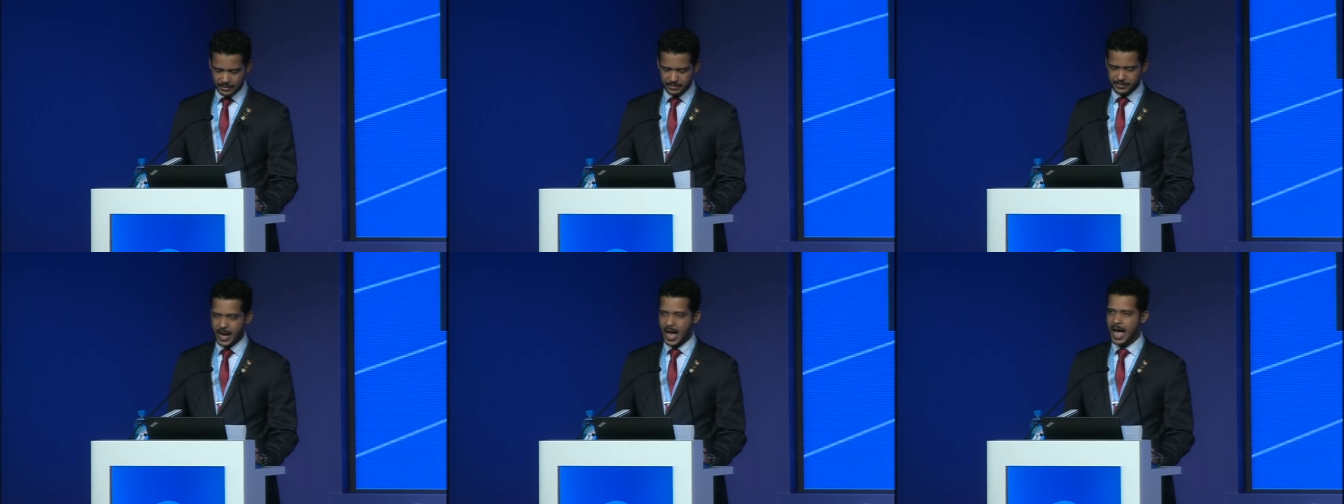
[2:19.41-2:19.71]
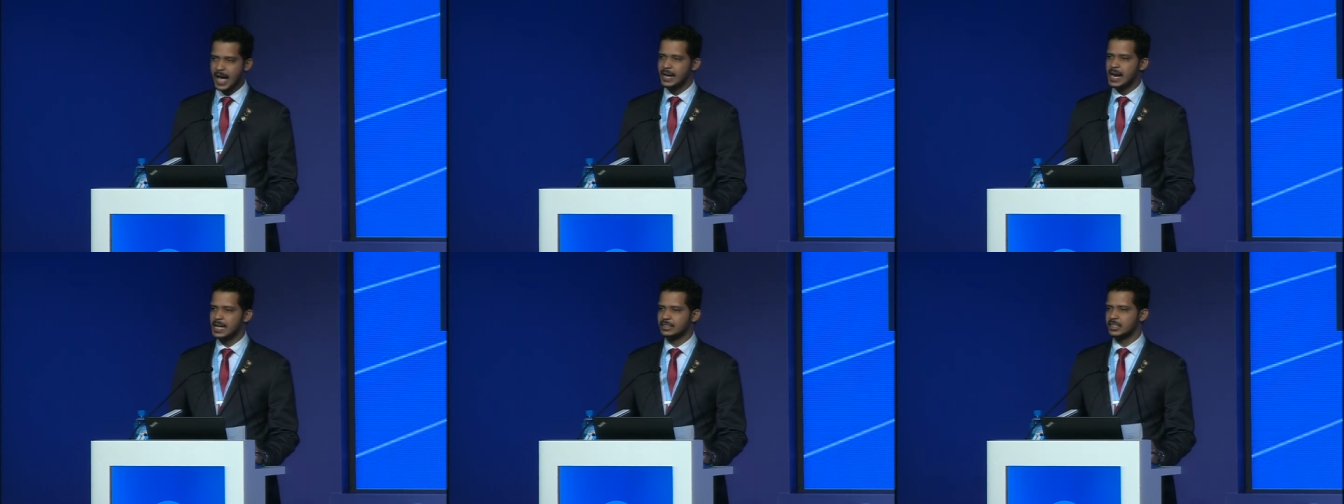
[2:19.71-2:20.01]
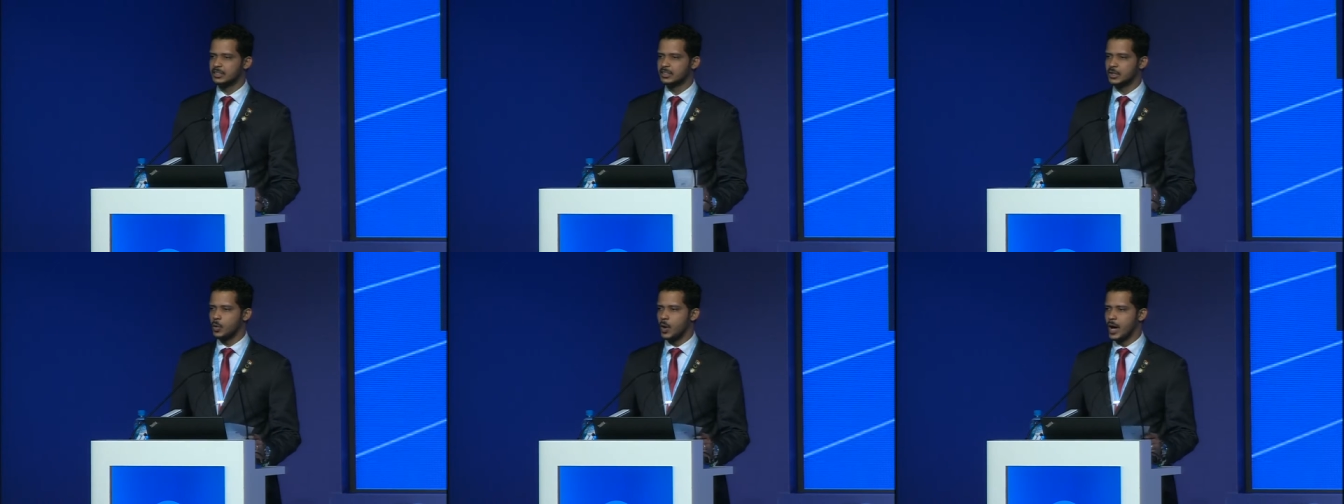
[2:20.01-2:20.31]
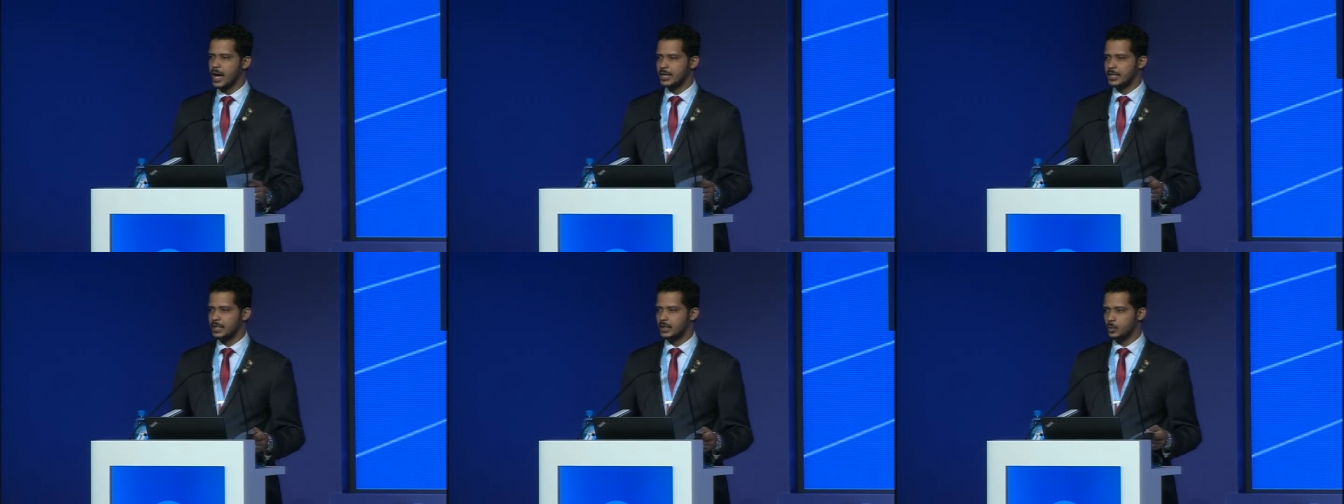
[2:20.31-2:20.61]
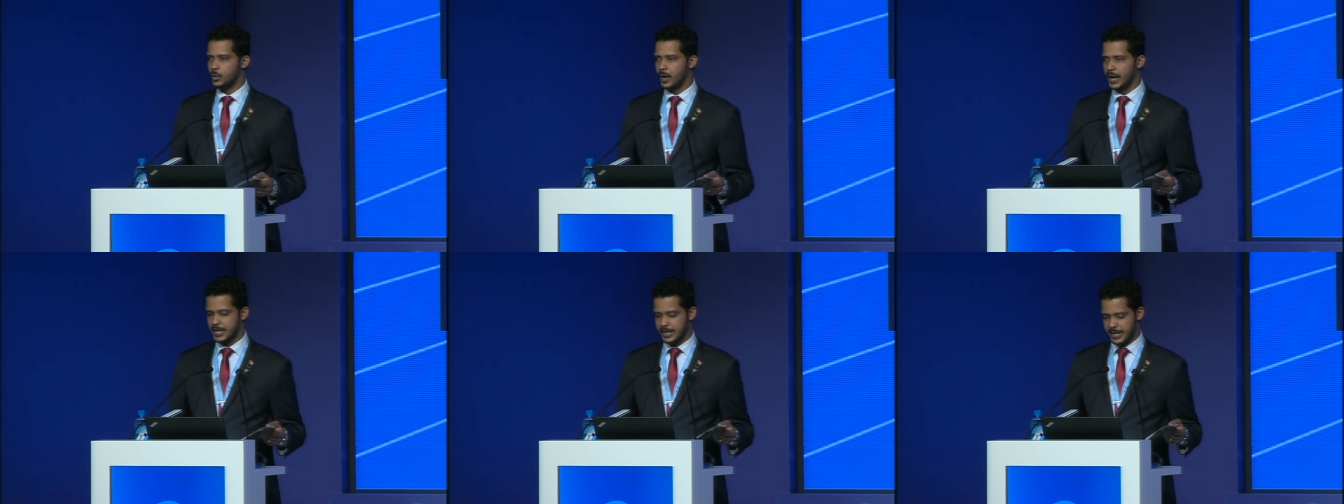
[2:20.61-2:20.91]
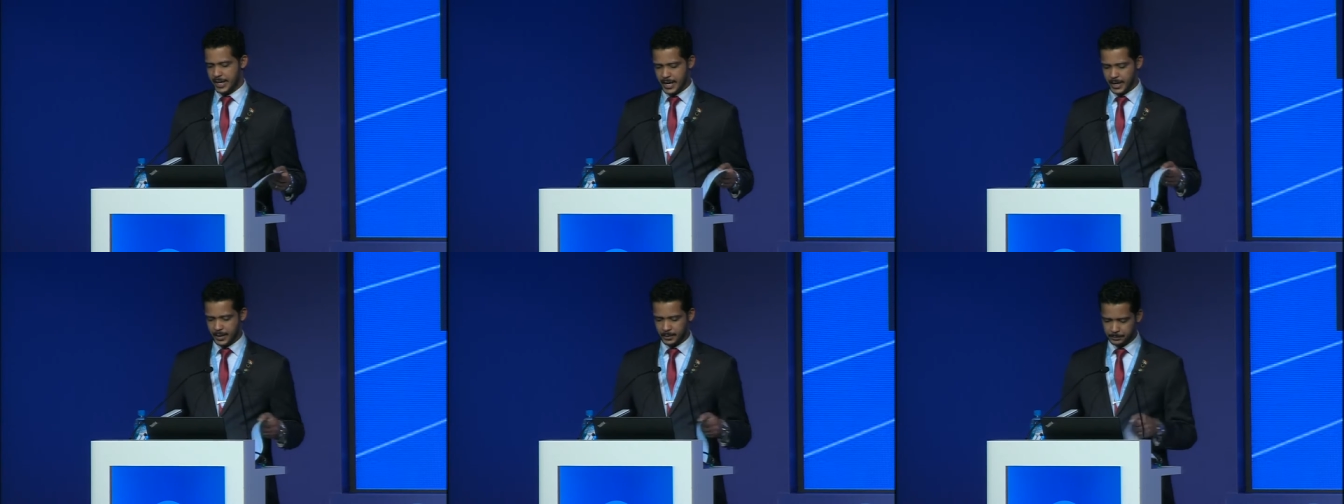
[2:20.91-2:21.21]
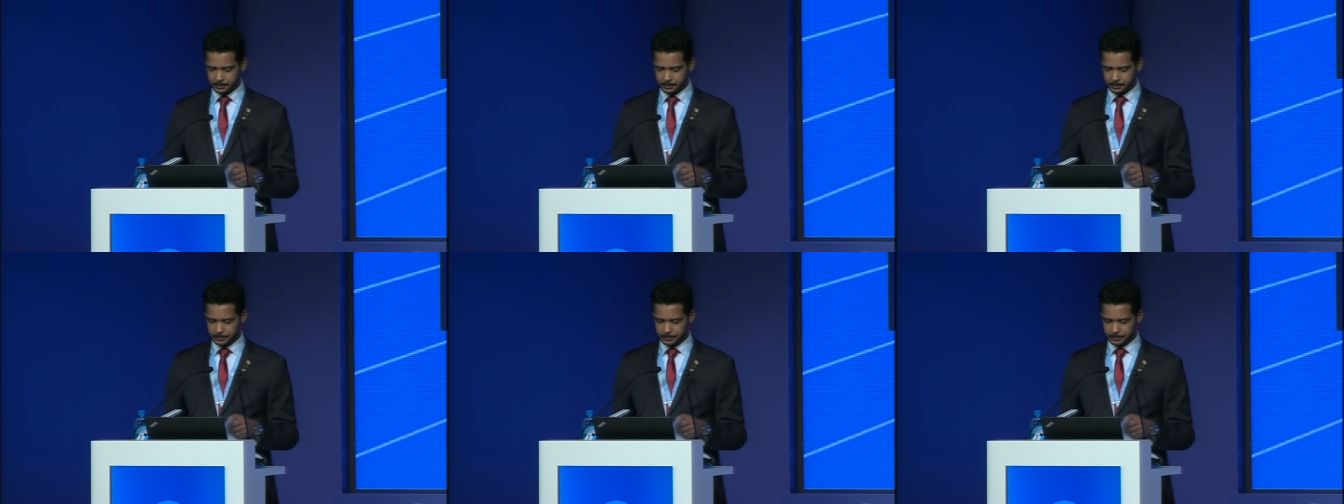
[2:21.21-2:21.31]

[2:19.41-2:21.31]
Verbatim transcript: في حالات الطوارئ وغيرها